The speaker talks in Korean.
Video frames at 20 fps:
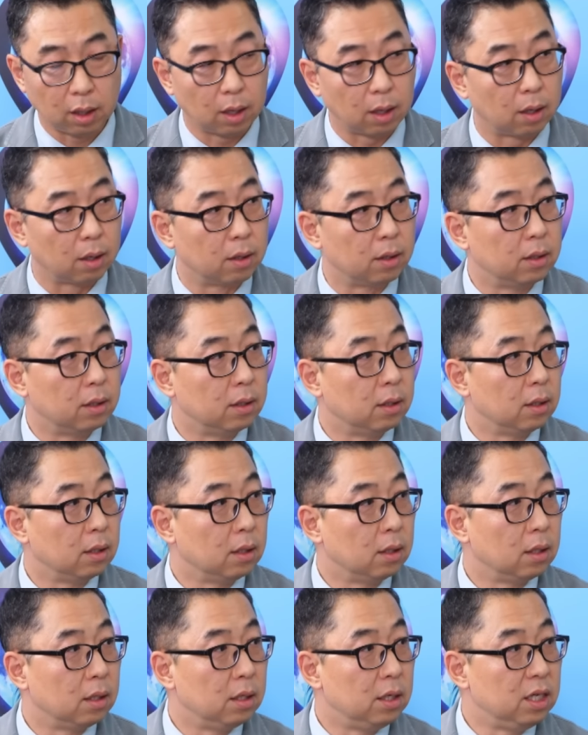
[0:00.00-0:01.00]
예,
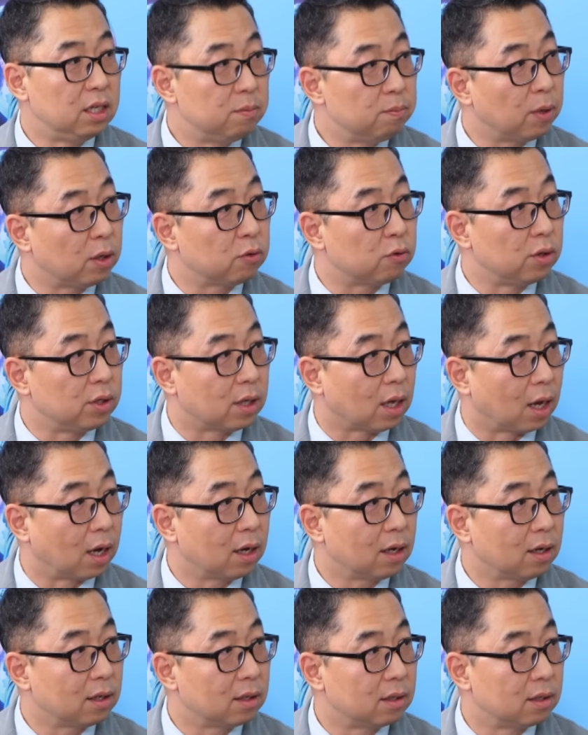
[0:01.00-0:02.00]
20만 주
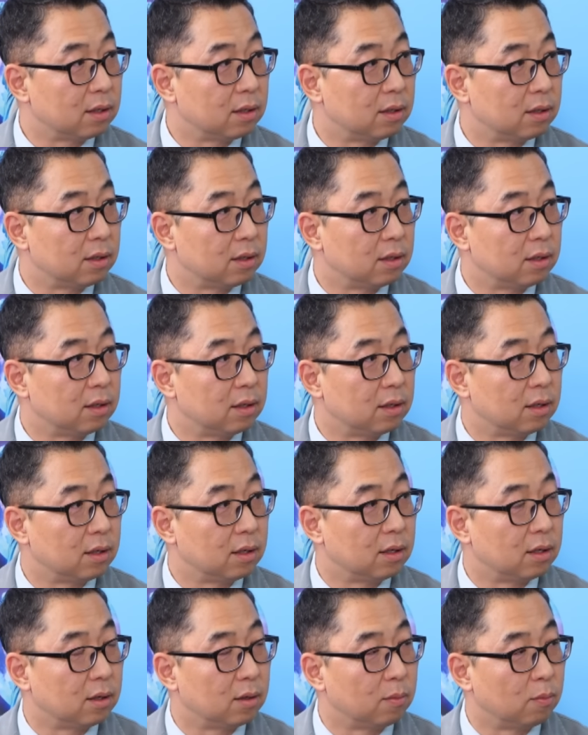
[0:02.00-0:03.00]
이상
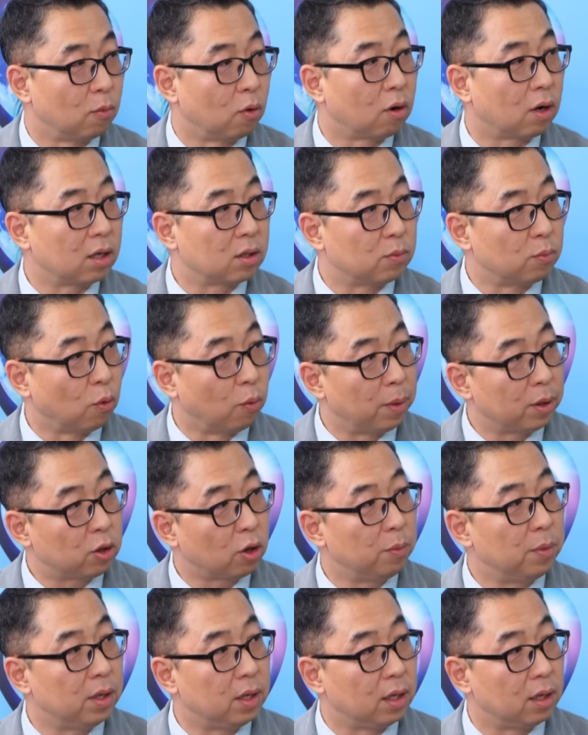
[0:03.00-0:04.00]
뭔가 모멘텀이
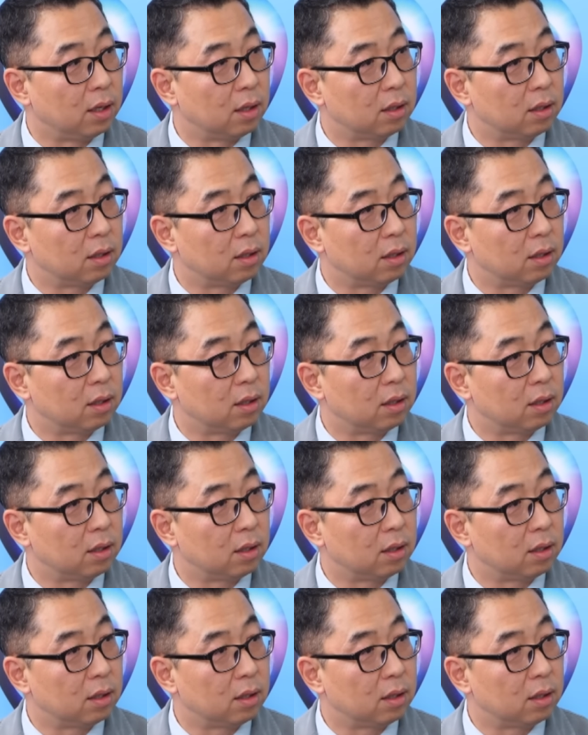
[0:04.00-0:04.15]
5만